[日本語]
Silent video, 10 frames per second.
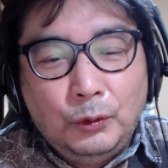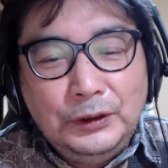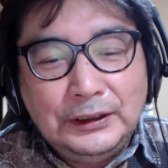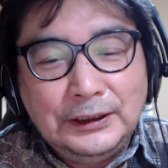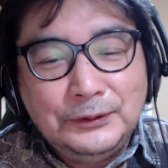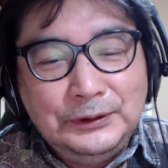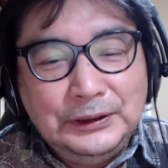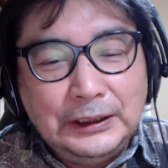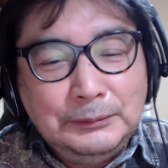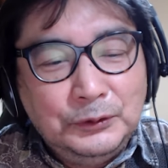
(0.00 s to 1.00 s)
親なのに
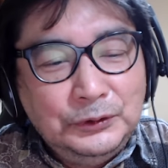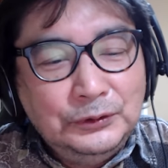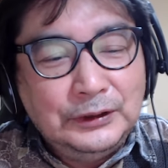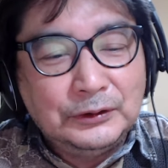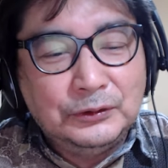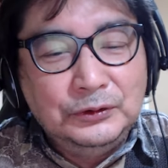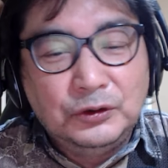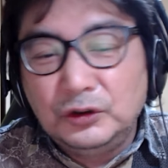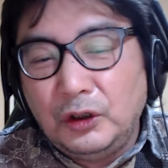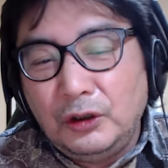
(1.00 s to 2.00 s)
何も言うなとい
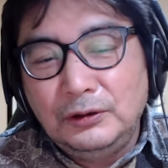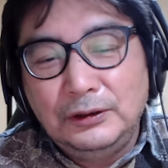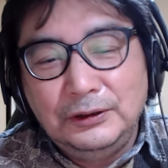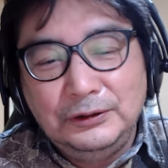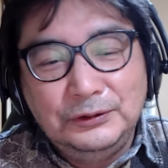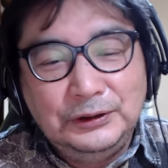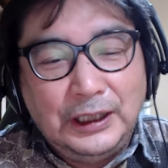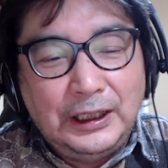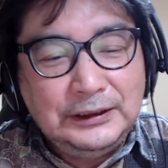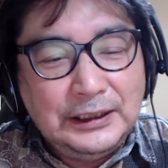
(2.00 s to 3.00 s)
うことというふうに
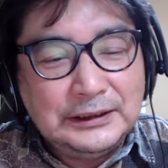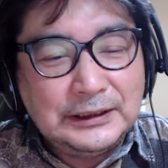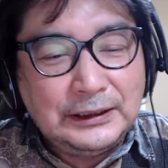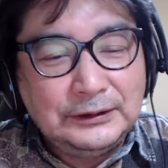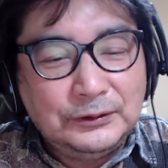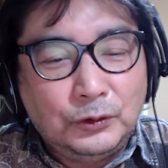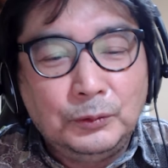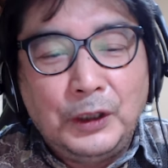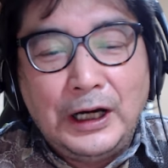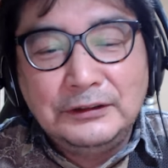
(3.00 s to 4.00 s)
反撃されるこ
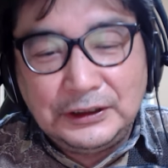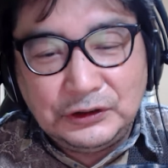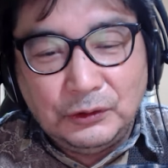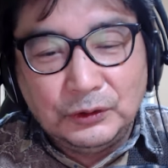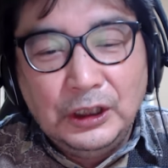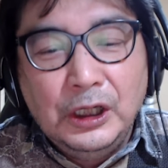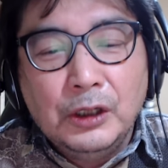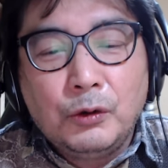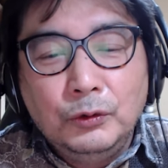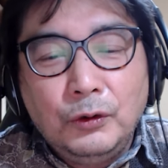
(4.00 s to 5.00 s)
ともあるでしょう。
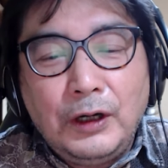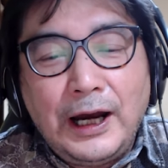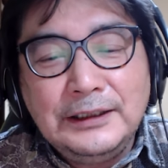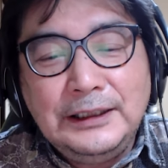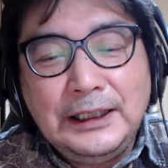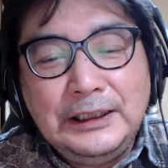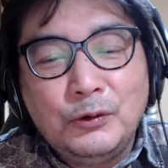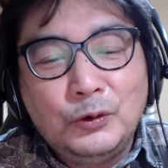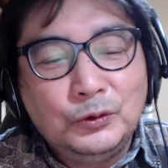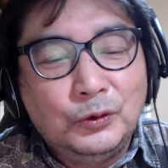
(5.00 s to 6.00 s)
この反撃
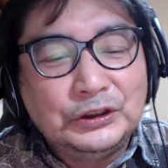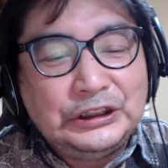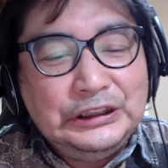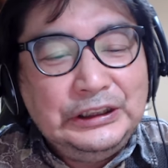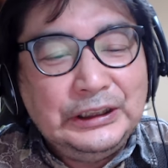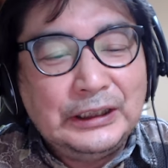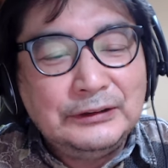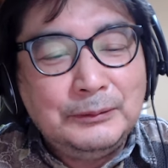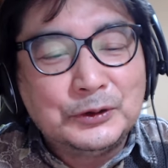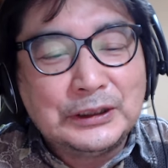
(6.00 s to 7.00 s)
のことを心理
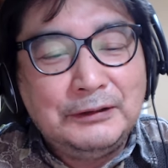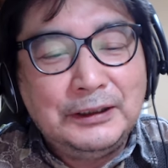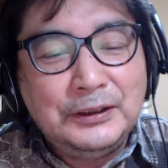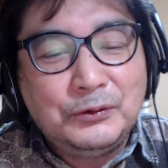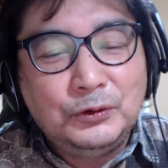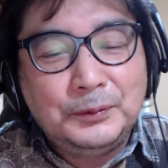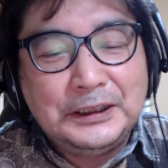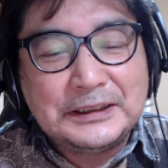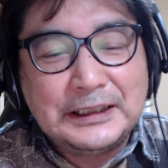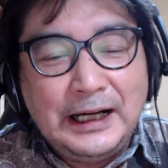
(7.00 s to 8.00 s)
学でも使われる言葉
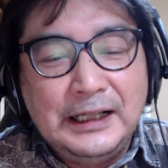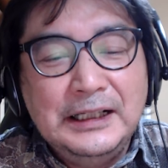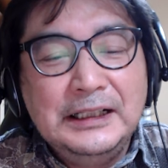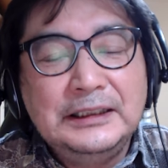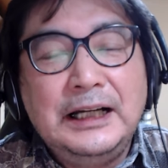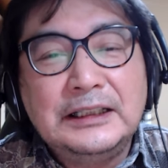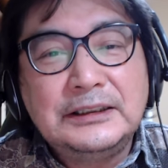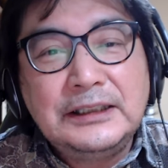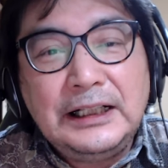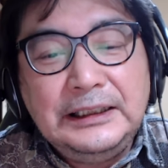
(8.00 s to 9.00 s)
ですが、
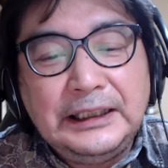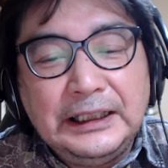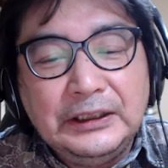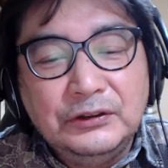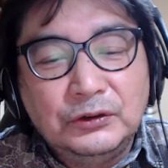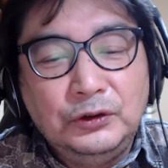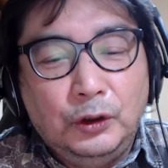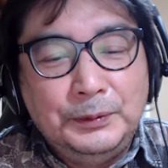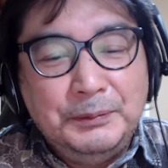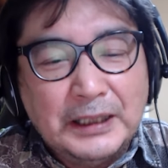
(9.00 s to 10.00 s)
ガスライティングと
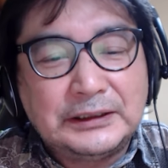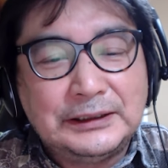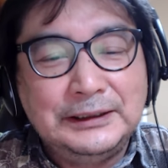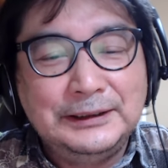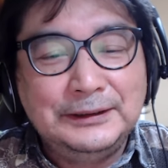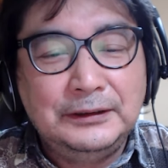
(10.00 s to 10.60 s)
呼びます。